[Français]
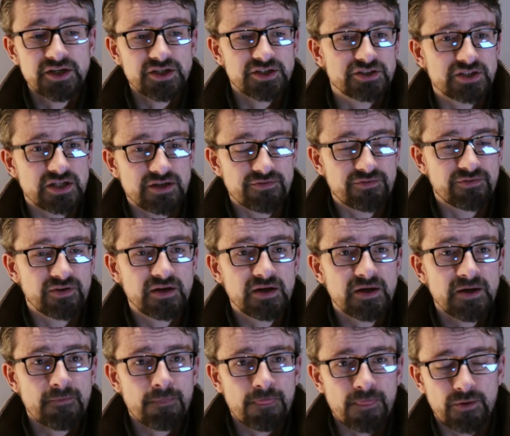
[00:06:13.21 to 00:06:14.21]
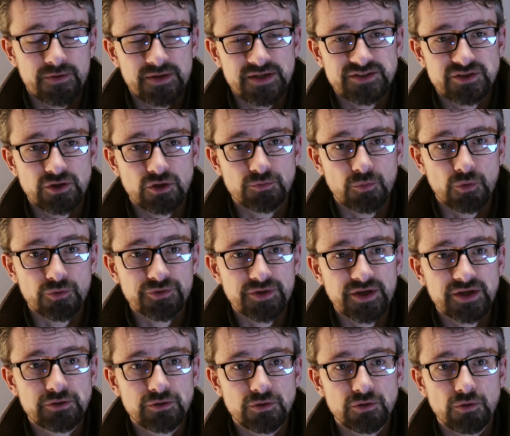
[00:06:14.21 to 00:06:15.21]
je l'ai fait en essayant de
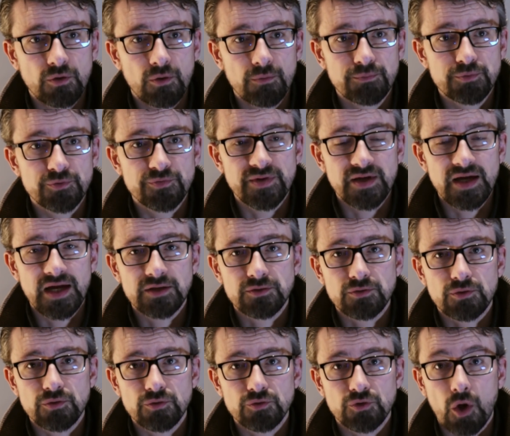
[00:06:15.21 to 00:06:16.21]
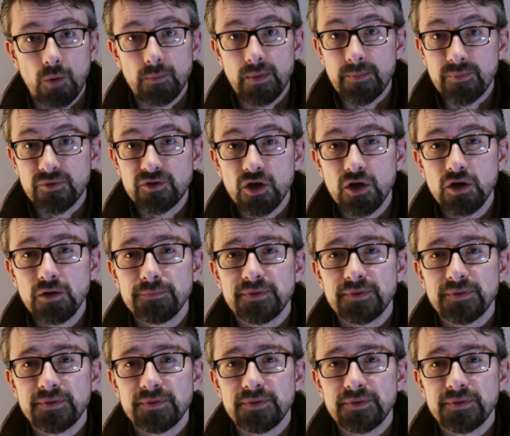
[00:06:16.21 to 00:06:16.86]
montrer qu'on pouvait être dans le même camp,